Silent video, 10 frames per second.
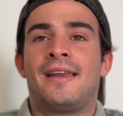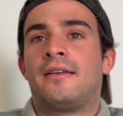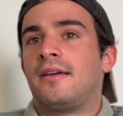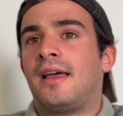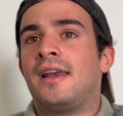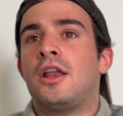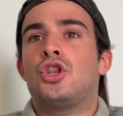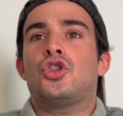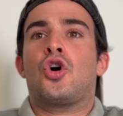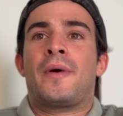el
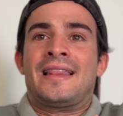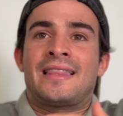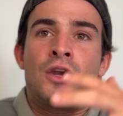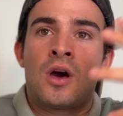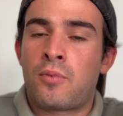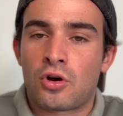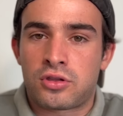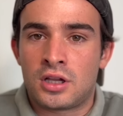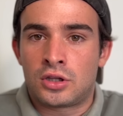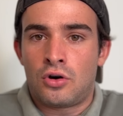
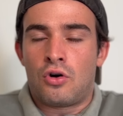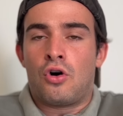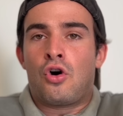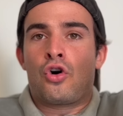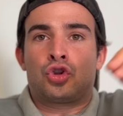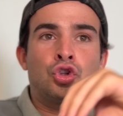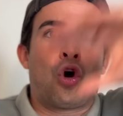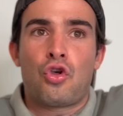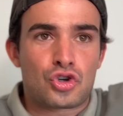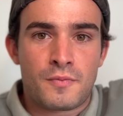99% o,
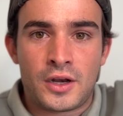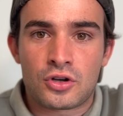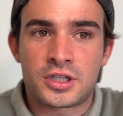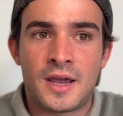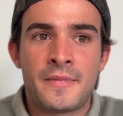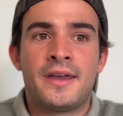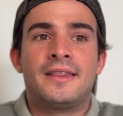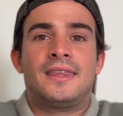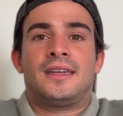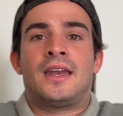todos menos Seb,
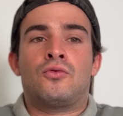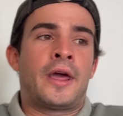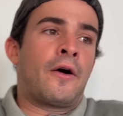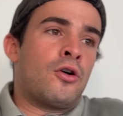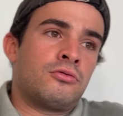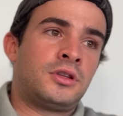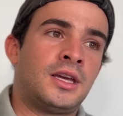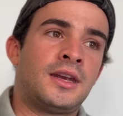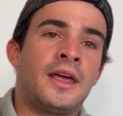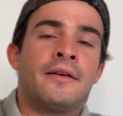tienen un ego,
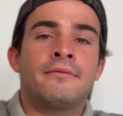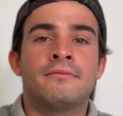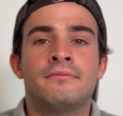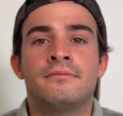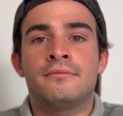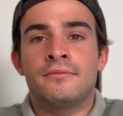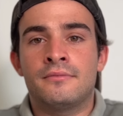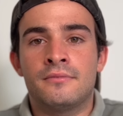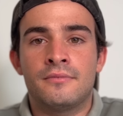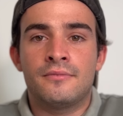
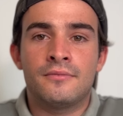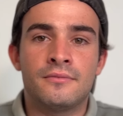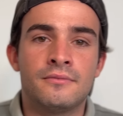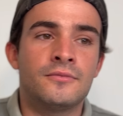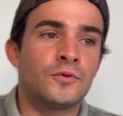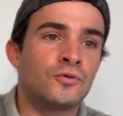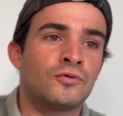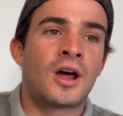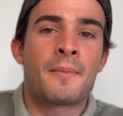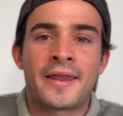tienen
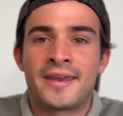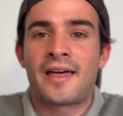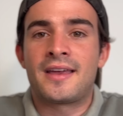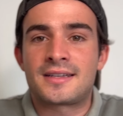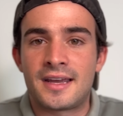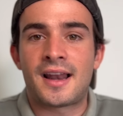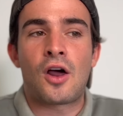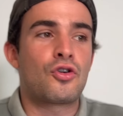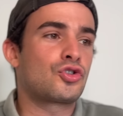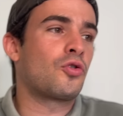una manera de ser,
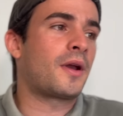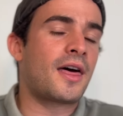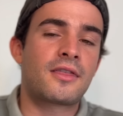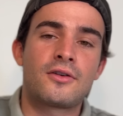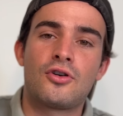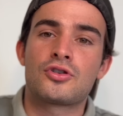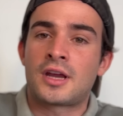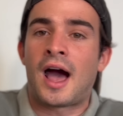algo sobrados.